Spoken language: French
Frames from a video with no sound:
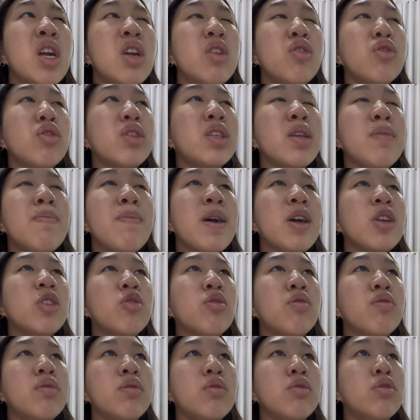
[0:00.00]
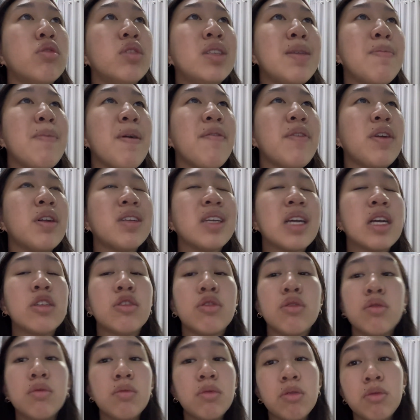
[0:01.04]
je sais pas je, sais pas faire le
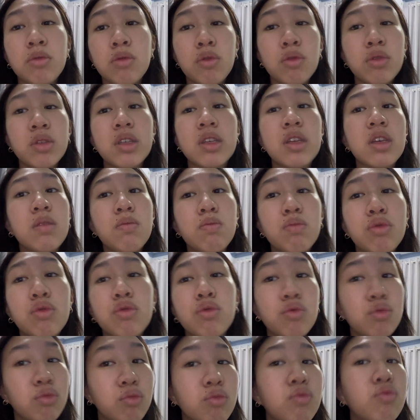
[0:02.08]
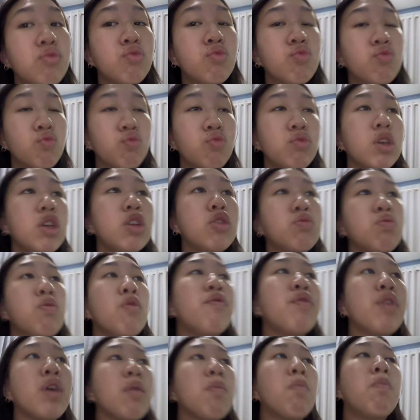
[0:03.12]
calcul mais en gros c'est beaucoup et je peux
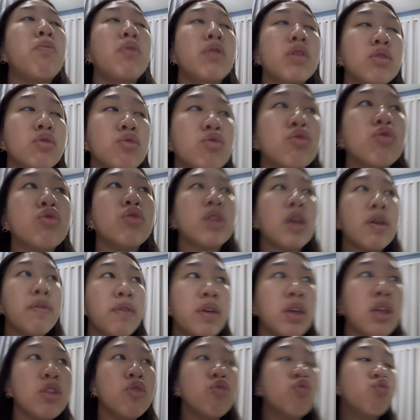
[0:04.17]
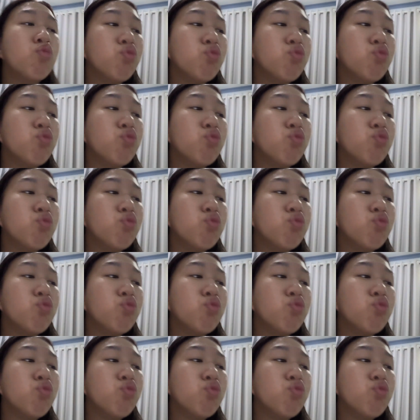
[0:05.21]
faire plein de choses avec